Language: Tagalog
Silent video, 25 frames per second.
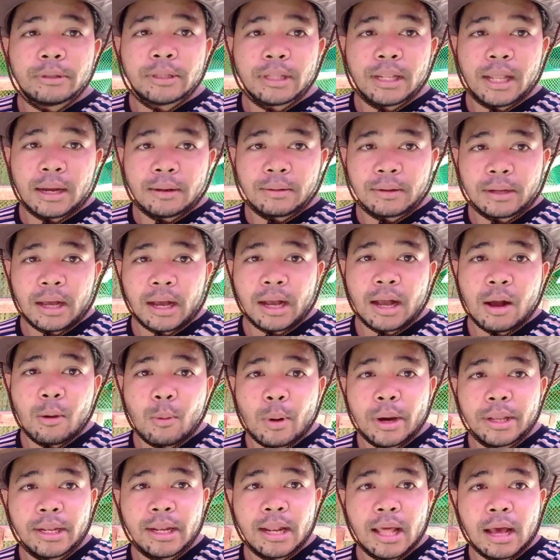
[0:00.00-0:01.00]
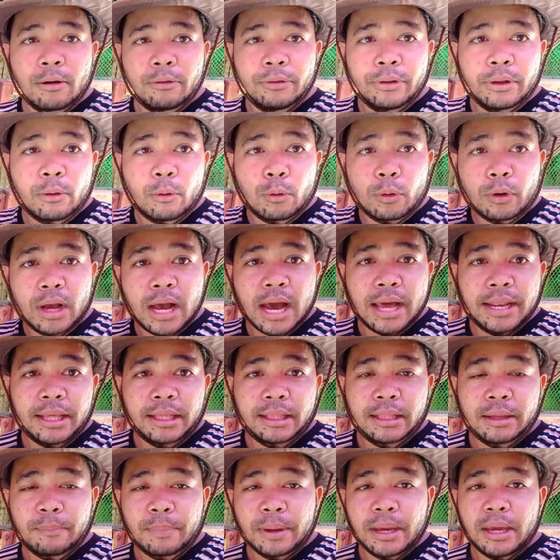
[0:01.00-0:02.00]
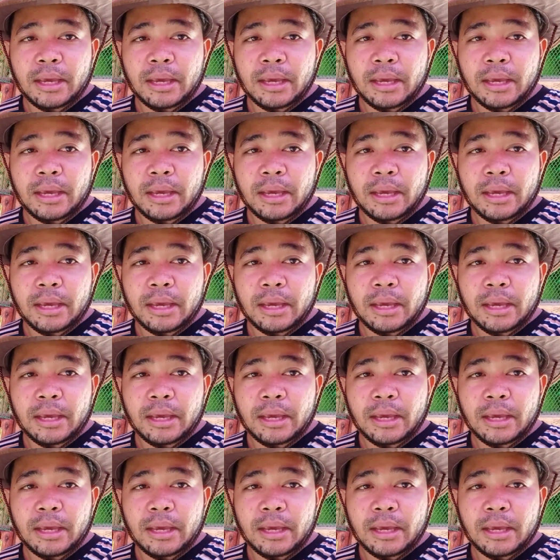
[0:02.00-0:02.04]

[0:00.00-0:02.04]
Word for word: ko na lang, gagawa na ako ng organic na